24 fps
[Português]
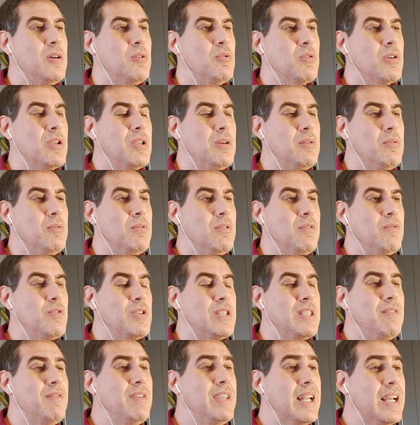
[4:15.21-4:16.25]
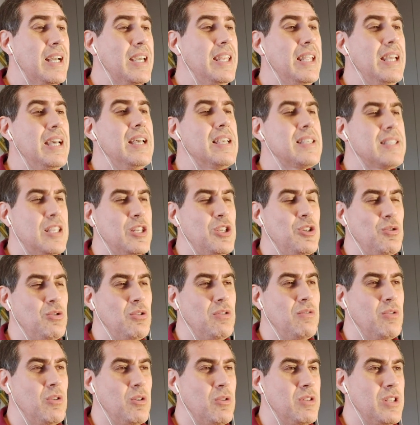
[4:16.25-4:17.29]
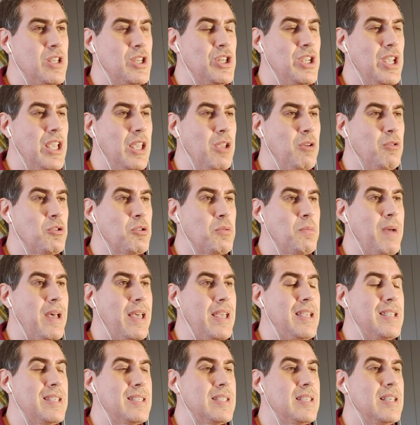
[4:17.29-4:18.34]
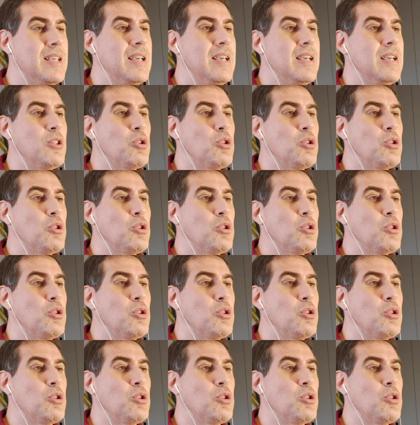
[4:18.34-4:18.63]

o que você vira criança de novo quando você chega em outro país.